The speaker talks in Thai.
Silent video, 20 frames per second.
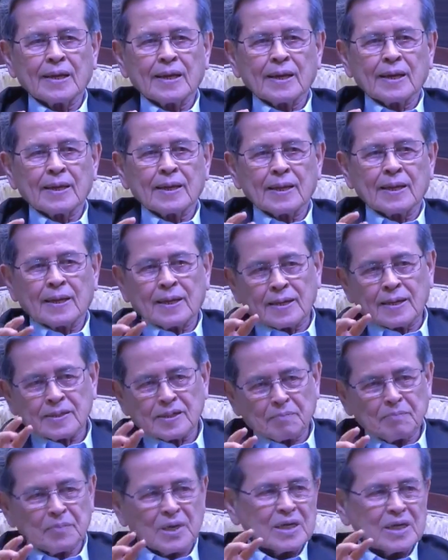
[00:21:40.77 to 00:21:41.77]
และอาจจะ
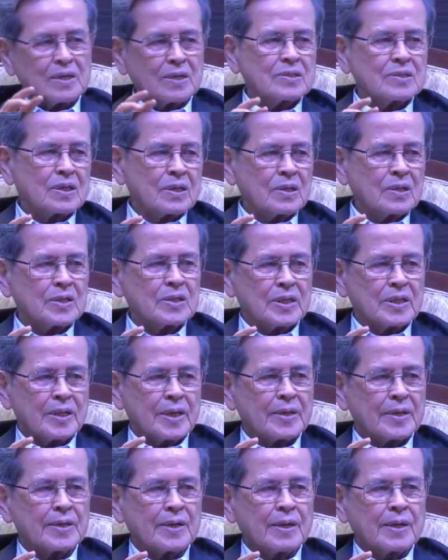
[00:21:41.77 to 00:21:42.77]
มีอื่นๆอีก
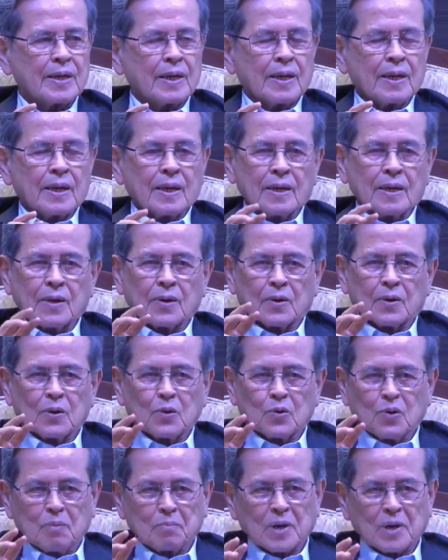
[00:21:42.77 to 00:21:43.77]
แล้วก็ร่วม
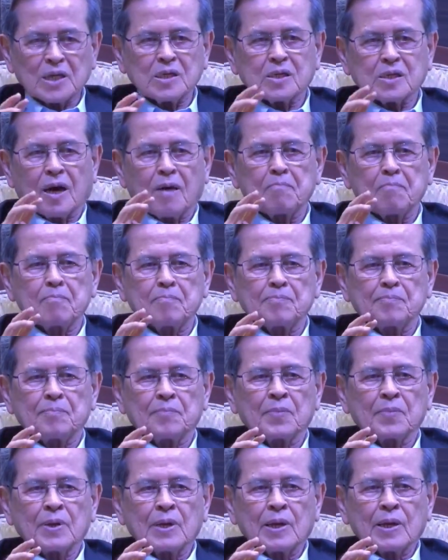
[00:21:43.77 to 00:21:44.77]
กัน
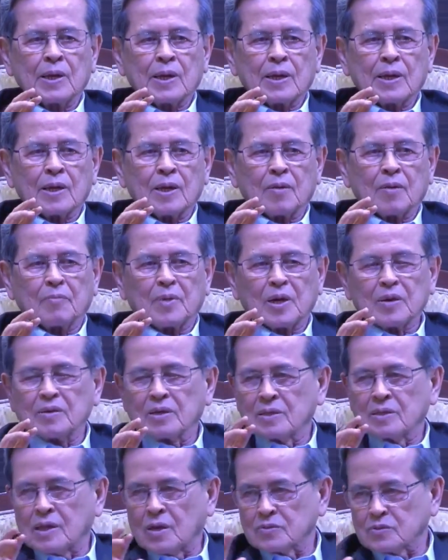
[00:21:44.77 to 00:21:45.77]
ทำแล้วมัน
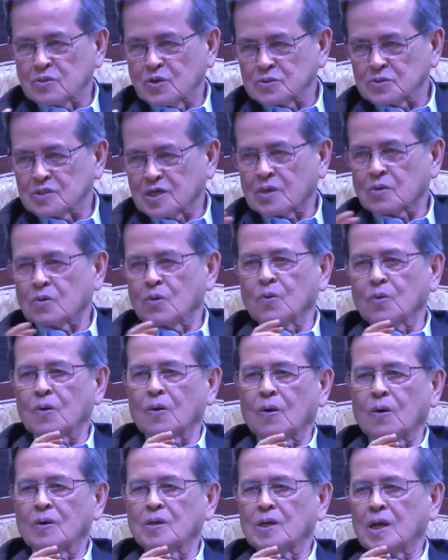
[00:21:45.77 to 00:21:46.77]
เราต้องจัดองค์กร
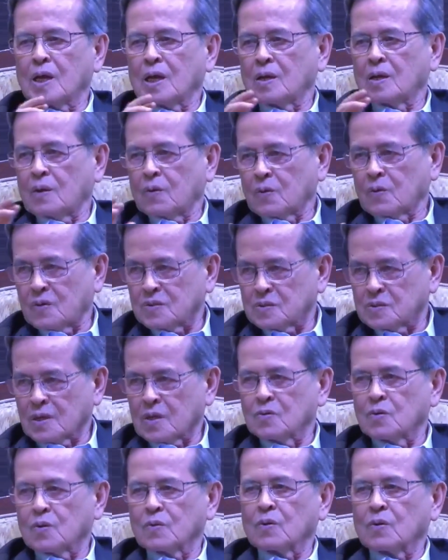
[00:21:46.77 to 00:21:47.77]
อะไรเราก็จัดอ
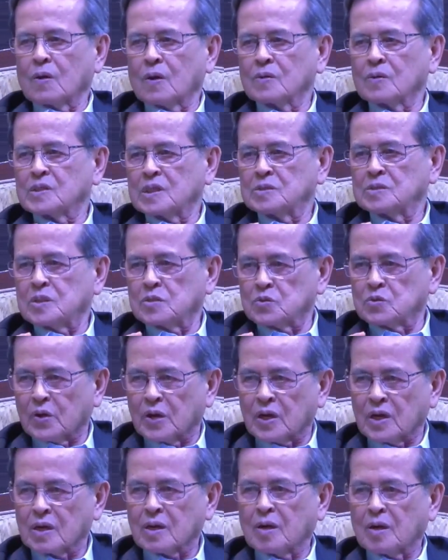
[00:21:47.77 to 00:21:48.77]
งค์กรที่จะช่วยกัน
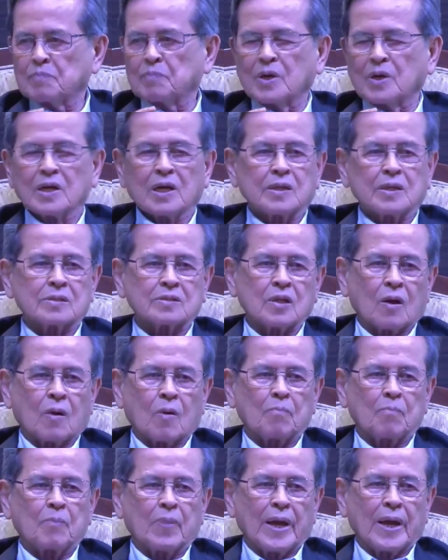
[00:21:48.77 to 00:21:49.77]
ขับเคลื่อนต่อ
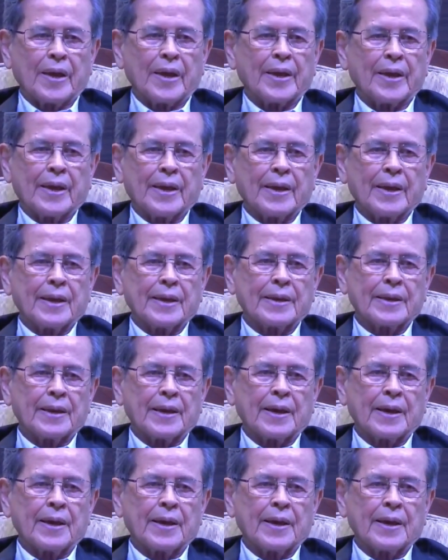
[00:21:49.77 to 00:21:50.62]
ไปนะ